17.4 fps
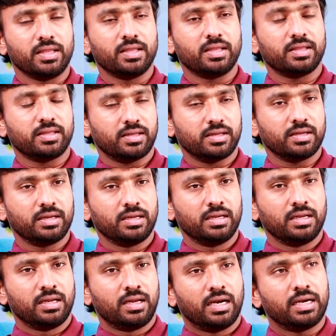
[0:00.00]
అదే అదే
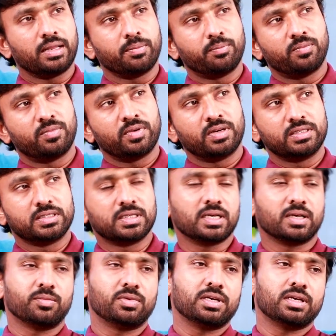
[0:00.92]
అంటే
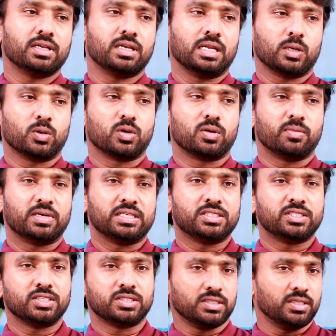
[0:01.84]
నిజంగా భయ్య నాకు ఒక
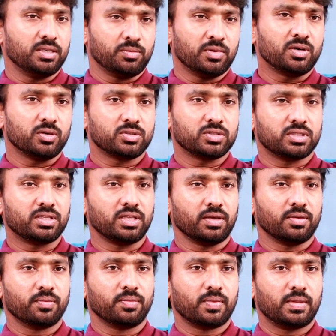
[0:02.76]
మంచి సినిమా
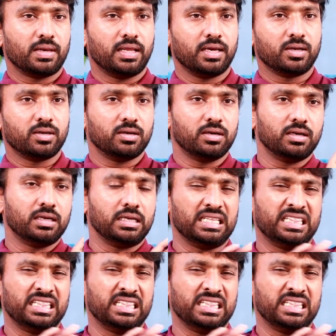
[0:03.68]
వస్తే లైక్ hmm.